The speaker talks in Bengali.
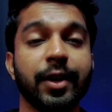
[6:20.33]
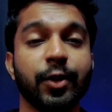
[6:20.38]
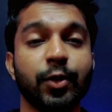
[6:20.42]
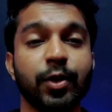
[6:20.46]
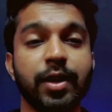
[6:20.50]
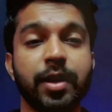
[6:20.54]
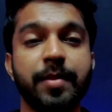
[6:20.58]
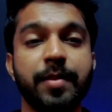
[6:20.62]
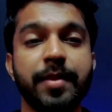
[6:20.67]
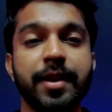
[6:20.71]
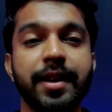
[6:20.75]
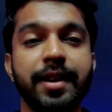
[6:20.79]
এখন
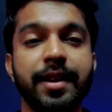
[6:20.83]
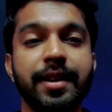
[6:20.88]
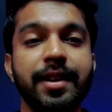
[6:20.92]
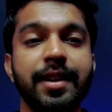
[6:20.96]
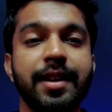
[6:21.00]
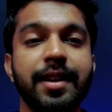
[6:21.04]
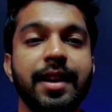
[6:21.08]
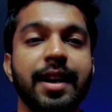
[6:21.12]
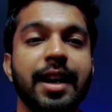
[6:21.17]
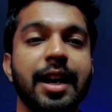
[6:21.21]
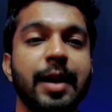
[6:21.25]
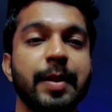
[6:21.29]
আমরা
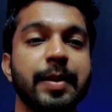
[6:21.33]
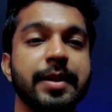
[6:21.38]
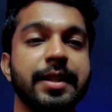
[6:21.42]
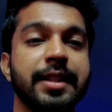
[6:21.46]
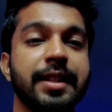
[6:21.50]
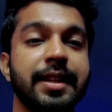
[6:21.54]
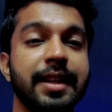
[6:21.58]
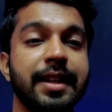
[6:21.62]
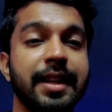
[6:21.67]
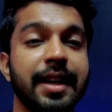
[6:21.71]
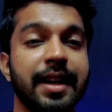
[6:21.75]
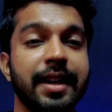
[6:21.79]
আমাদের
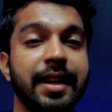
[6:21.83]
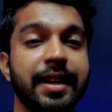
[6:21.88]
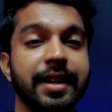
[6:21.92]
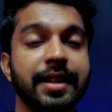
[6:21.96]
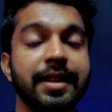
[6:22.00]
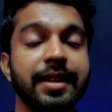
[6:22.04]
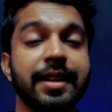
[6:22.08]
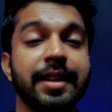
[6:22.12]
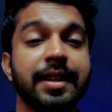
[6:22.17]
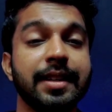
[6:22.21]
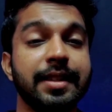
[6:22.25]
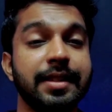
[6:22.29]
লেয়ারে
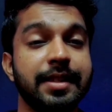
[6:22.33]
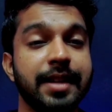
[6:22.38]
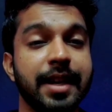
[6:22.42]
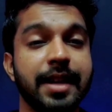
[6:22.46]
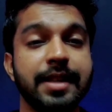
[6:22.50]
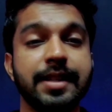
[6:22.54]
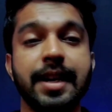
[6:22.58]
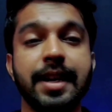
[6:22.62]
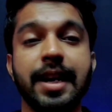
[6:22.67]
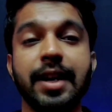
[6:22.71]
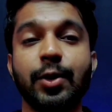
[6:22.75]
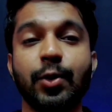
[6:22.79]
যা
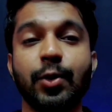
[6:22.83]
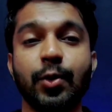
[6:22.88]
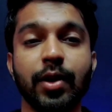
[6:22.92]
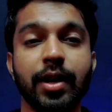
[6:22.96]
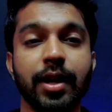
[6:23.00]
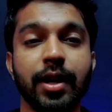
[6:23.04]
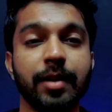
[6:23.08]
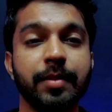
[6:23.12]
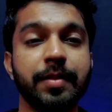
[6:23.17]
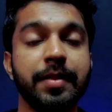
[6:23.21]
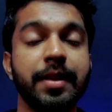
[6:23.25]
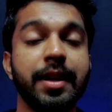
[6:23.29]
যা অ্যাড
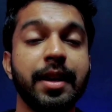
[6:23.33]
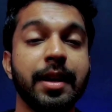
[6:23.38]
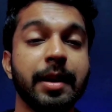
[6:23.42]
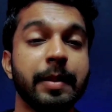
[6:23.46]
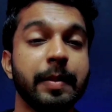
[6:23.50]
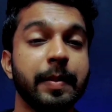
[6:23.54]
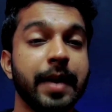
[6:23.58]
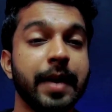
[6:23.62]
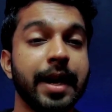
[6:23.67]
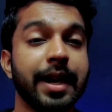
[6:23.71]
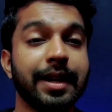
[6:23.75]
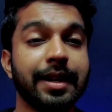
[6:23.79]
করলাম
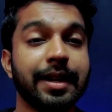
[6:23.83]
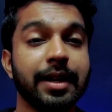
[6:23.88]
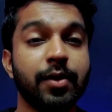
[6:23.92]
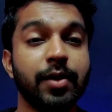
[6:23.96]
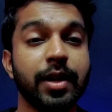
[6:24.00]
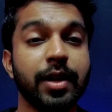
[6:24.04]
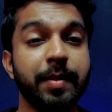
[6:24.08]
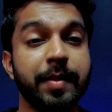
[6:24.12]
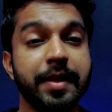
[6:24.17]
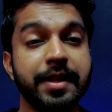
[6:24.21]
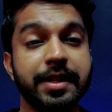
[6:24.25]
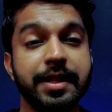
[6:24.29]
ব্যাকগ্রাউন্ড
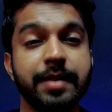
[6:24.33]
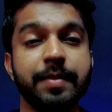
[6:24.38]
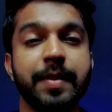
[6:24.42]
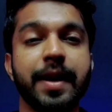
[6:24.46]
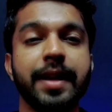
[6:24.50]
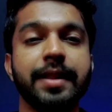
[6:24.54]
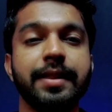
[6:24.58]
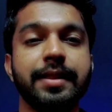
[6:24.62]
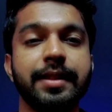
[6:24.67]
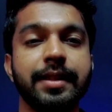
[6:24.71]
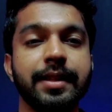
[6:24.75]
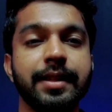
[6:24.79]
ইমেজটি বাদ
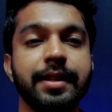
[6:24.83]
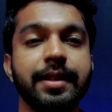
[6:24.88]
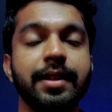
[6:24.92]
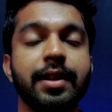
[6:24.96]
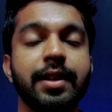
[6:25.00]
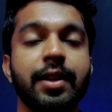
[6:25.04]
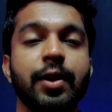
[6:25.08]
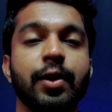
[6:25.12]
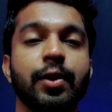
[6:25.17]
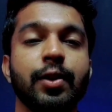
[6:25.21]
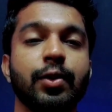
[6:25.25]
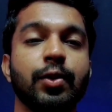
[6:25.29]
দিয়ে
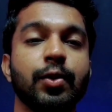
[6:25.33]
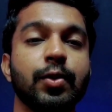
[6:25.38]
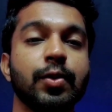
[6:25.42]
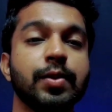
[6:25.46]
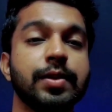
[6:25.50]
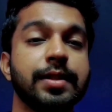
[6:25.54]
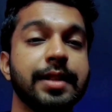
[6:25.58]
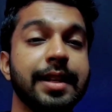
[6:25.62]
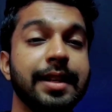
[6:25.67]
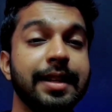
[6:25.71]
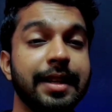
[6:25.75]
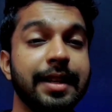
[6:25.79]
তো
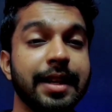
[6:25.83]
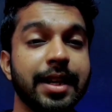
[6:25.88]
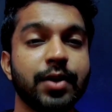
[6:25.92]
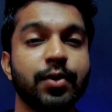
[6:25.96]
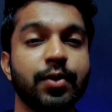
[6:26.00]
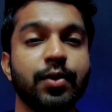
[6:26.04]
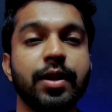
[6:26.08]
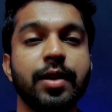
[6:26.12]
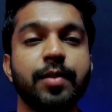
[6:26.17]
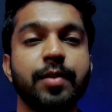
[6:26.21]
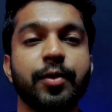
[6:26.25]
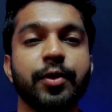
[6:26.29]
সেই
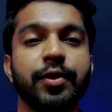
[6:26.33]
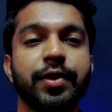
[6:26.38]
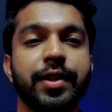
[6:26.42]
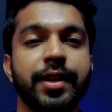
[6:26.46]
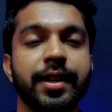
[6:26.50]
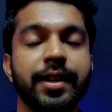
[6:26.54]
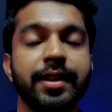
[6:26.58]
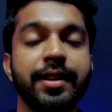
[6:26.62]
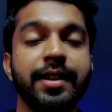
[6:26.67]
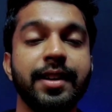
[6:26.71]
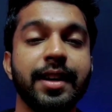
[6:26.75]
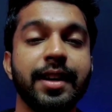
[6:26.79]
লেয়ারগুলির মধ্যে
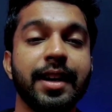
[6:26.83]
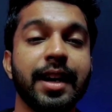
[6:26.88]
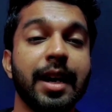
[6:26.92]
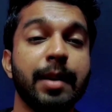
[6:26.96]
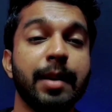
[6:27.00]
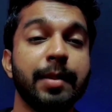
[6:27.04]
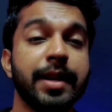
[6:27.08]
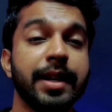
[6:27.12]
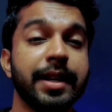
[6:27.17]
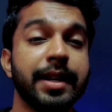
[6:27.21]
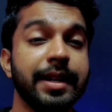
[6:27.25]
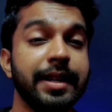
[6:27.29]

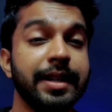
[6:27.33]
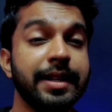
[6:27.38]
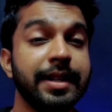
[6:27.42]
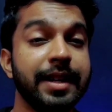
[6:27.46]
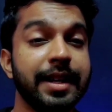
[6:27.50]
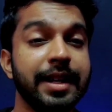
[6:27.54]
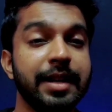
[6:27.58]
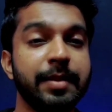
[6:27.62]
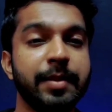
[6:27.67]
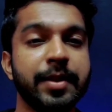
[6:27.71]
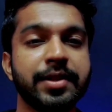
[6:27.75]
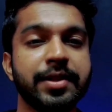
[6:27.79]
আমরা ইন
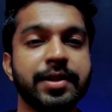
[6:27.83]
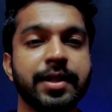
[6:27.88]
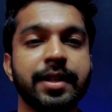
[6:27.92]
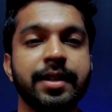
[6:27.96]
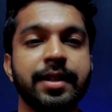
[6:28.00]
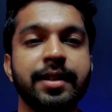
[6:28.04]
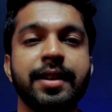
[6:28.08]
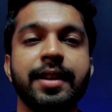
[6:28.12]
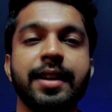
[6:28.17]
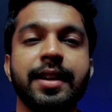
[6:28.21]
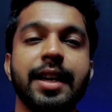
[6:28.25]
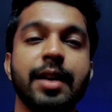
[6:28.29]
অ্যানিমেশন
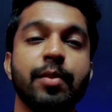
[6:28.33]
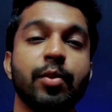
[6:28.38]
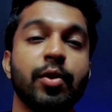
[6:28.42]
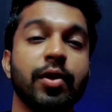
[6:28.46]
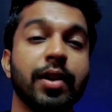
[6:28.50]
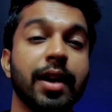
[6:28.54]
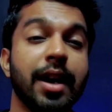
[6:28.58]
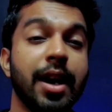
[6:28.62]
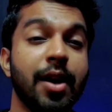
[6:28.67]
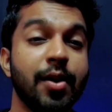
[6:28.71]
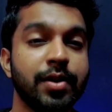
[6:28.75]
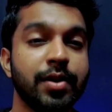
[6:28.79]
এবং
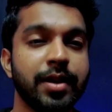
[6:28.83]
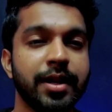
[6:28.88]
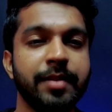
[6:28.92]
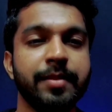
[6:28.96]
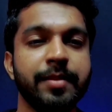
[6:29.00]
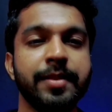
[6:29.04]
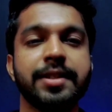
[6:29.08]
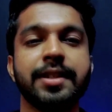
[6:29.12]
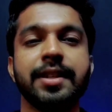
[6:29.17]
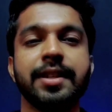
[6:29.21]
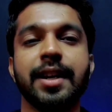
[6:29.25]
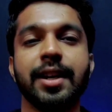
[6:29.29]
আউট
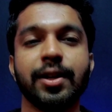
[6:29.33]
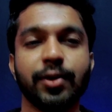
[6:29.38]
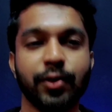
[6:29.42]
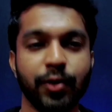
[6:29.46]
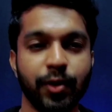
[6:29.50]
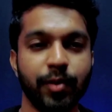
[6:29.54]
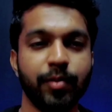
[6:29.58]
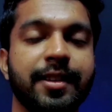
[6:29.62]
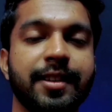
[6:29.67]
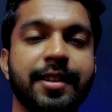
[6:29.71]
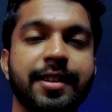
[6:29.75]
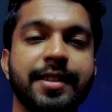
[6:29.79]
অ্যানিমেশন অ্যাড
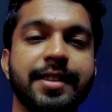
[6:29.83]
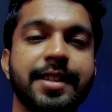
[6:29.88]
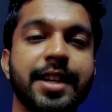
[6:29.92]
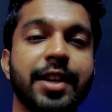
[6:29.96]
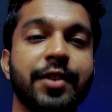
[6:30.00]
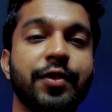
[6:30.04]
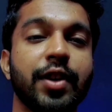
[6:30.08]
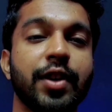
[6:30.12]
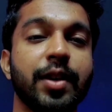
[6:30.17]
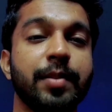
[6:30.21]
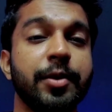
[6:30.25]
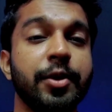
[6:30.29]
করব যার
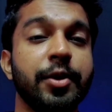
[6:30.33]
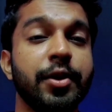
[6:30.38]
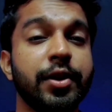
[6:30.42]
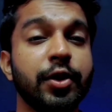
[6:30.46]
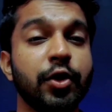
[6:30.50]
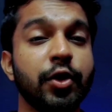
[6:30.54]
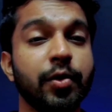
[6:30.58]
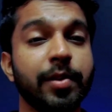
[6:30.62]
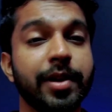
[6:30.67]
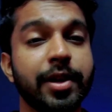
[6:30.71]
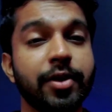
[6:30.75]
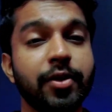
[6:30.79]
ফলে
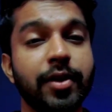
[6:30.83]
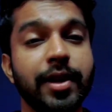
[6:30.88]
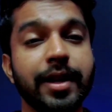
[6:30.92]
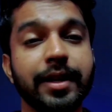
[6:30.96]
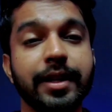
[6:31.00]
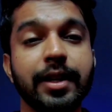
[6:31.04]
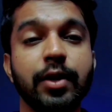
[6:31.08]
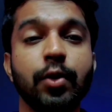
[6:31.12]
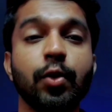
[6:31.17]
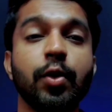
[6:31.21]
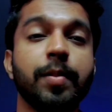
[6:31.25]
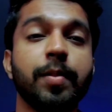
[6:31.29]
ভিডিওটির ওভারঅল
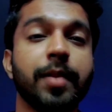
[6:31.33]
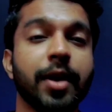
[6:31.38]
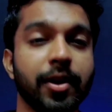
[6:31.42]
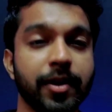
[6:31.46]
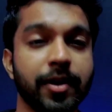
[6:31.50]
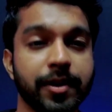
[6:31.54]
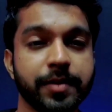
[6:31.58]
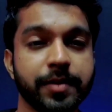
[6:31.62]
একটা লুক ভালো